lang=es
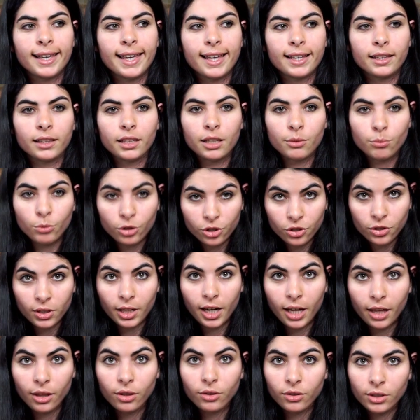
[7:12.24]
que han
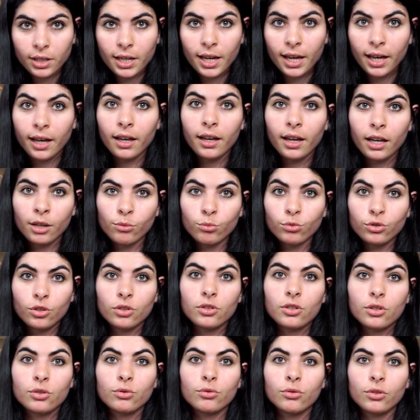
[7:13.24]
demostrado ya, hay
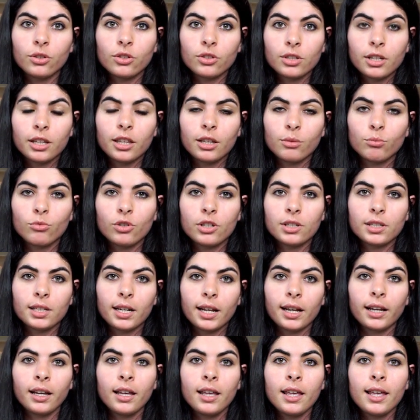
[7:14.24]
muchos estudios que
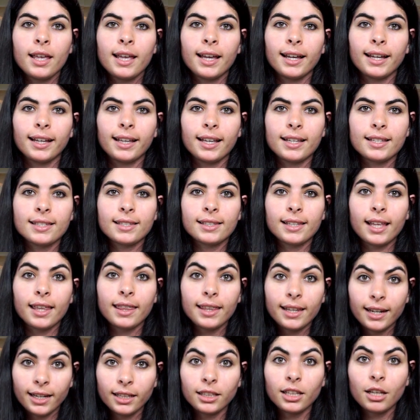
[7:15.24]
demuestran que
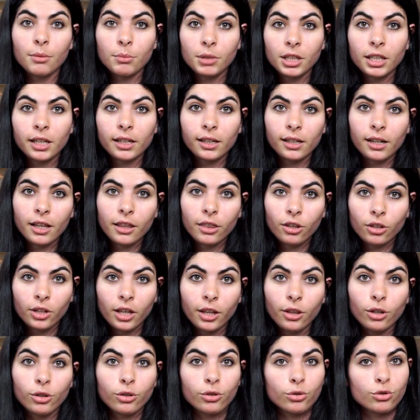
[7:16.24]
está directamente
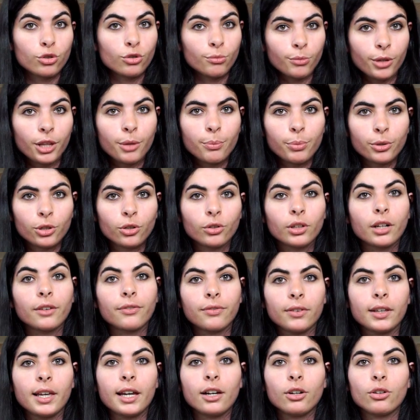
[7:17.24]
relacionado el consumo de
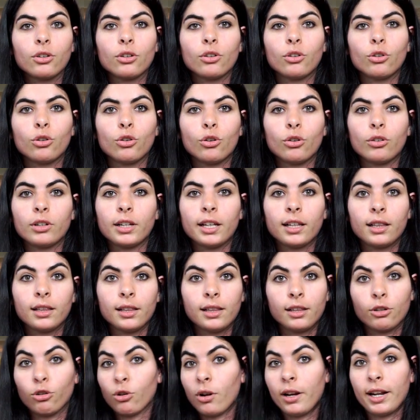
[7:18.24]
pornografía con,
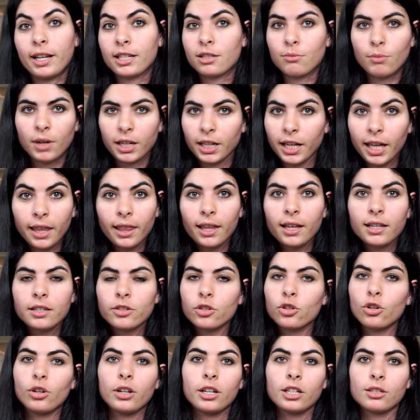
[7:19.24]
las
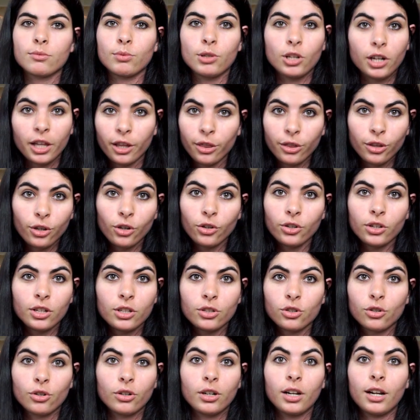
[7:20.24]
manadas, con las violaciones,